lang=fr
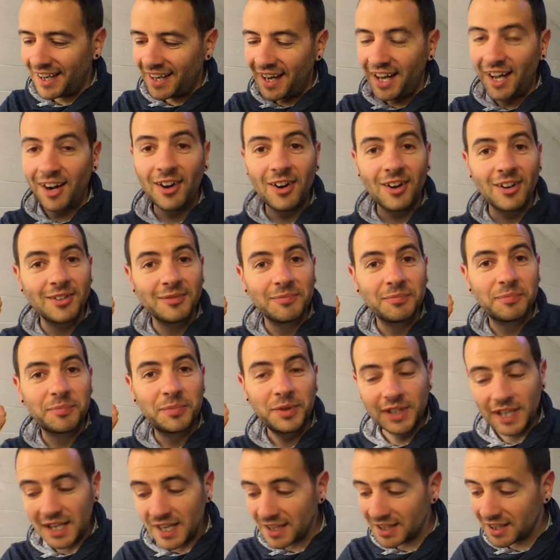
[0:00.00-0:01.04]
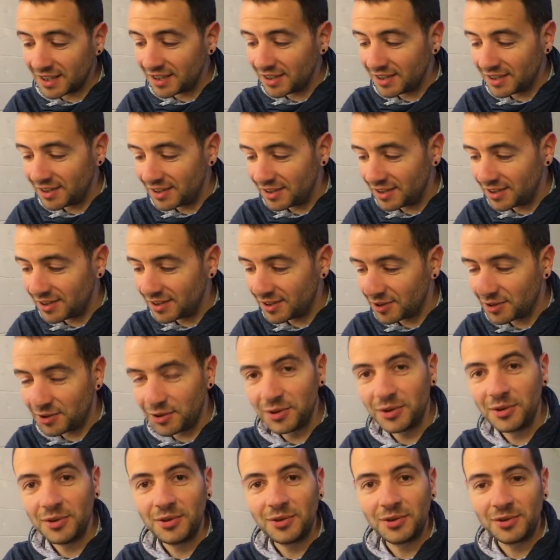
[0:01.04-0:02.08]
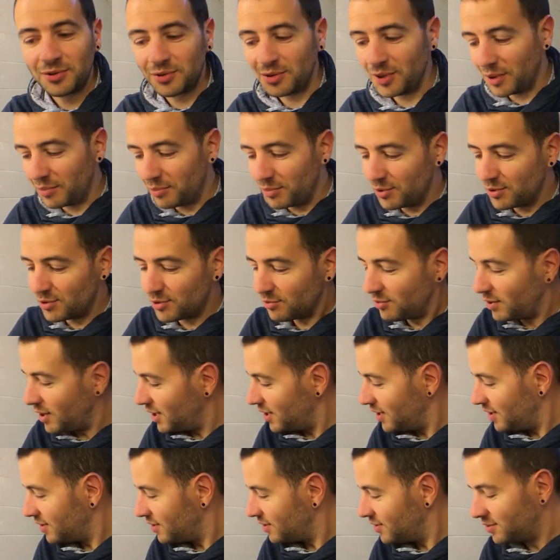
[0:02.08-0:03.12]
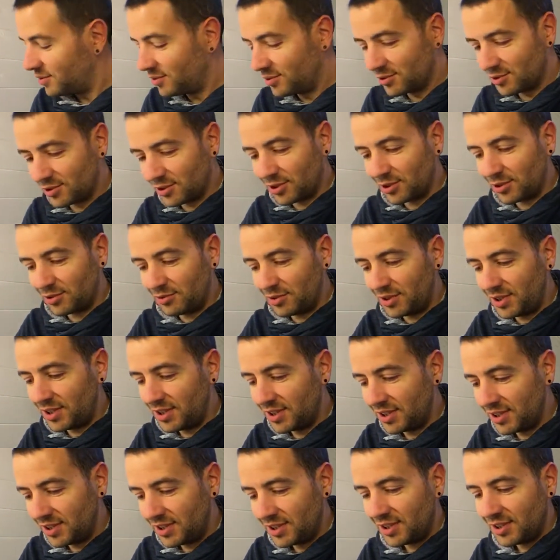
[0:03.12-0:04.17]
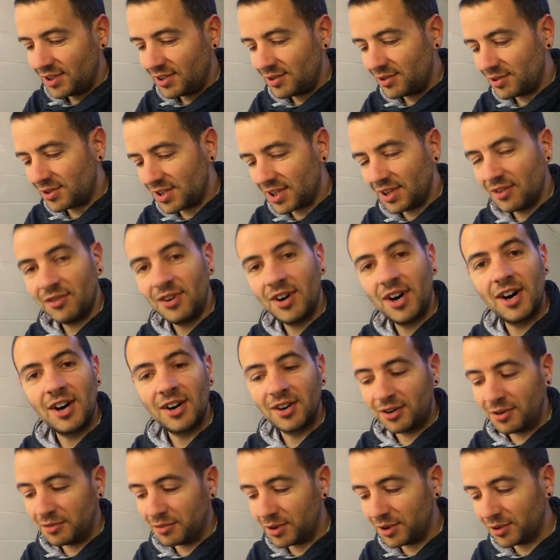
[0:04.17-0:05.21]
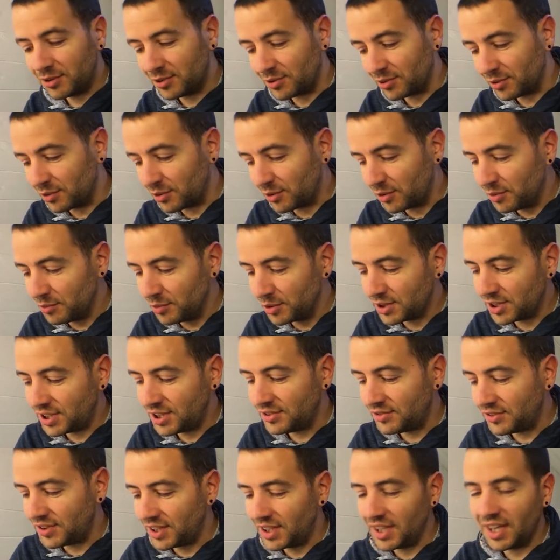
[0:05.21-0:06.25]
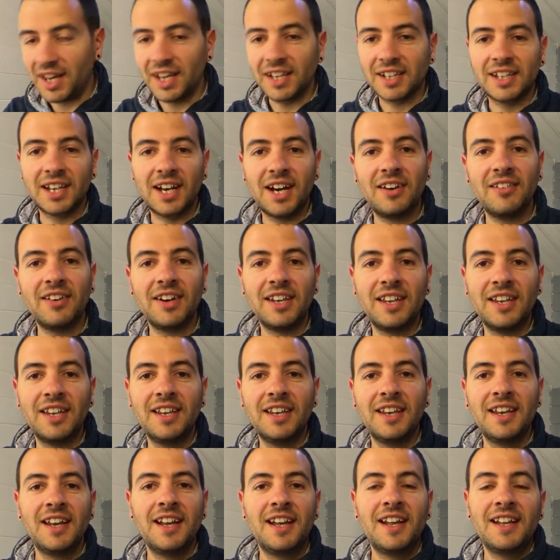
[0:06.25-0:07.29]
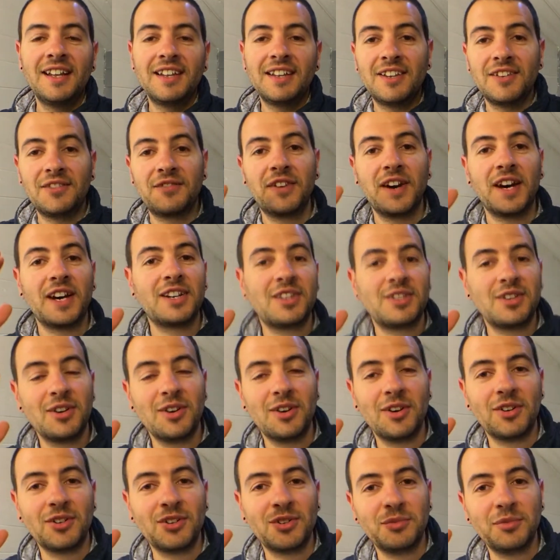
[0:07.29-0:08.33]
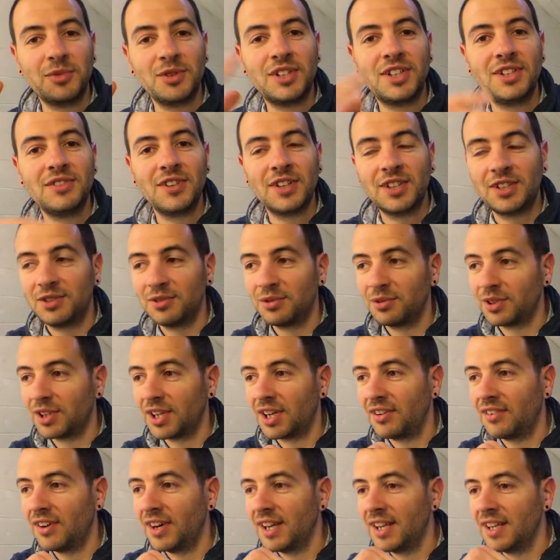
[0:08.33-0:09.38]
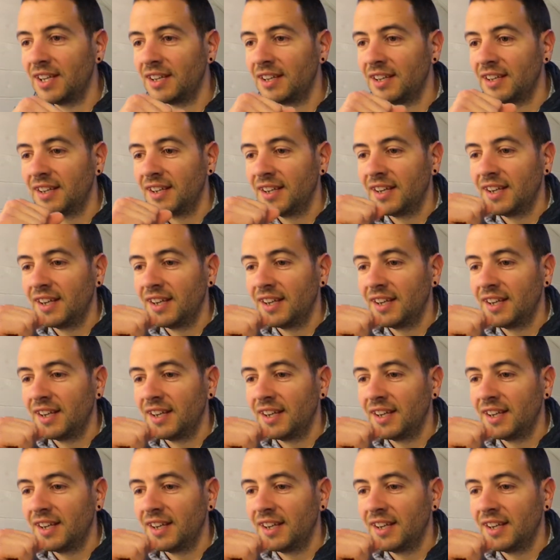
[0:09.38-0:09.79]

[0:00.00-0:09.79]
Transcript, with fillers: Alors, peut-être que tu as besoin aujourd'hui de savoir comment te remotiver à travailler, tes facteurs de motivation au travail.